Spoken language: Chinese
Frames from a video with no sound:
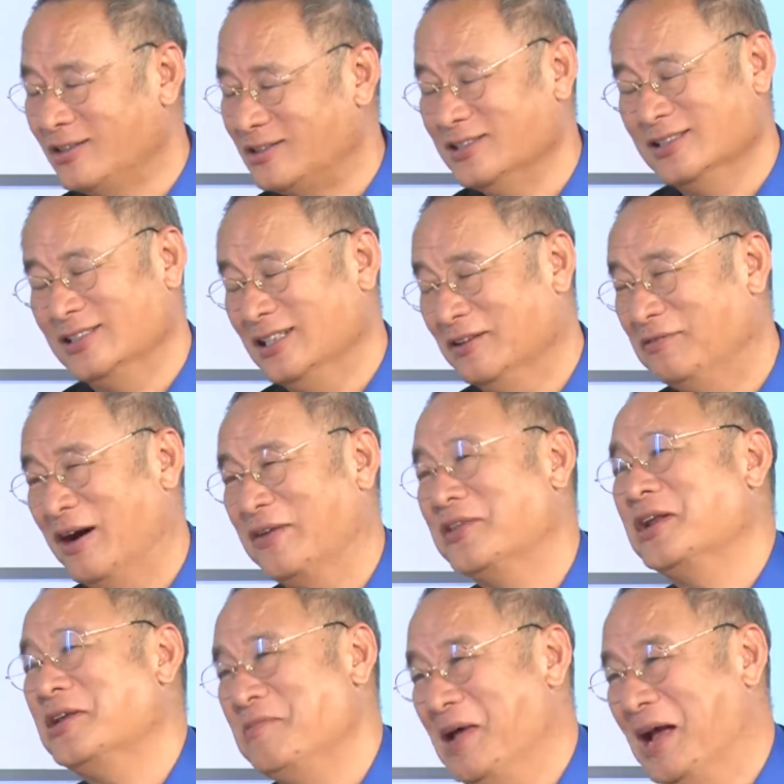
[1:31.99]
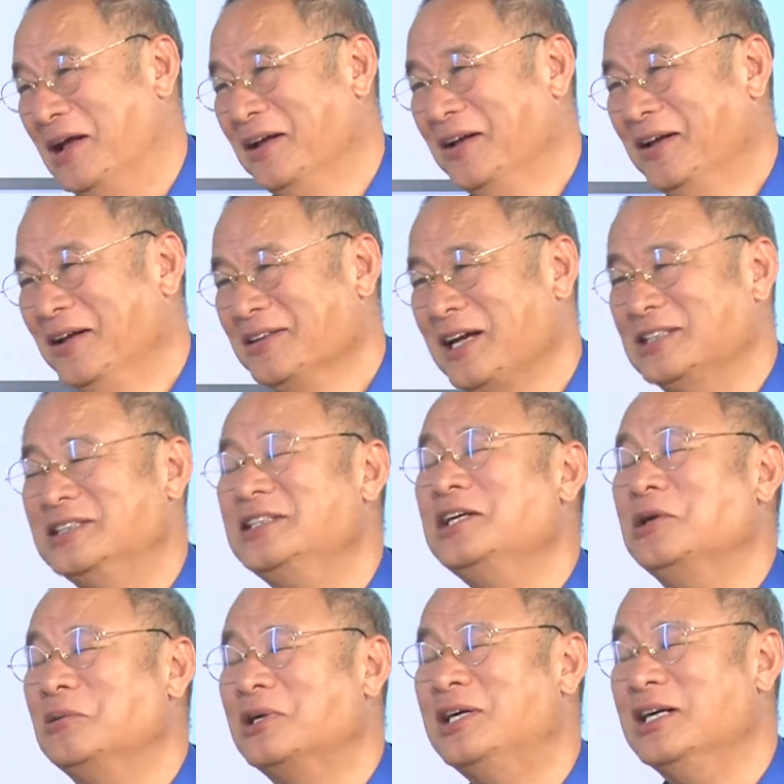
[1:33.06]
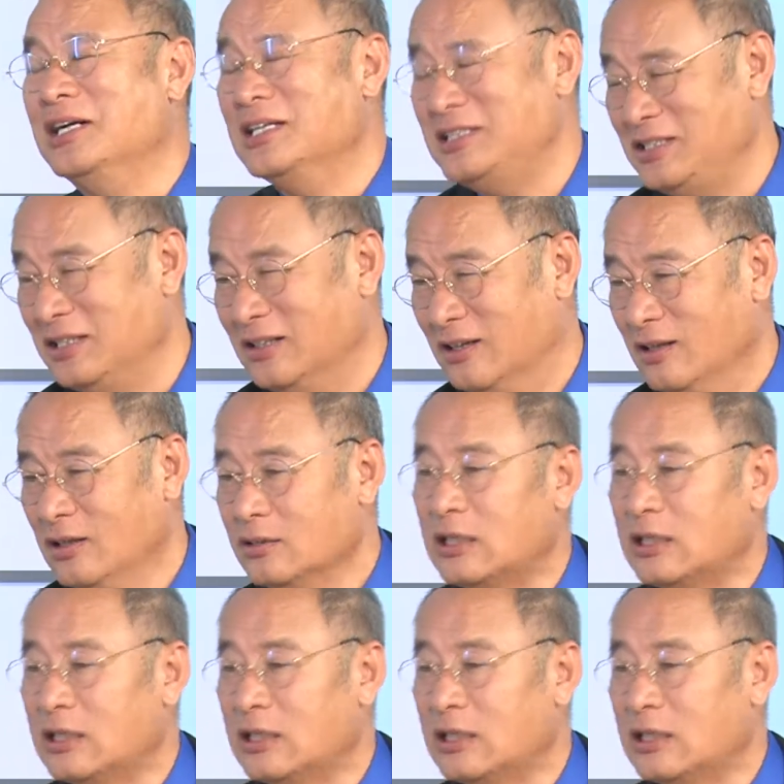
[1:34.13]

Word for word: 自己的房子里面，是他是一种个人的性格，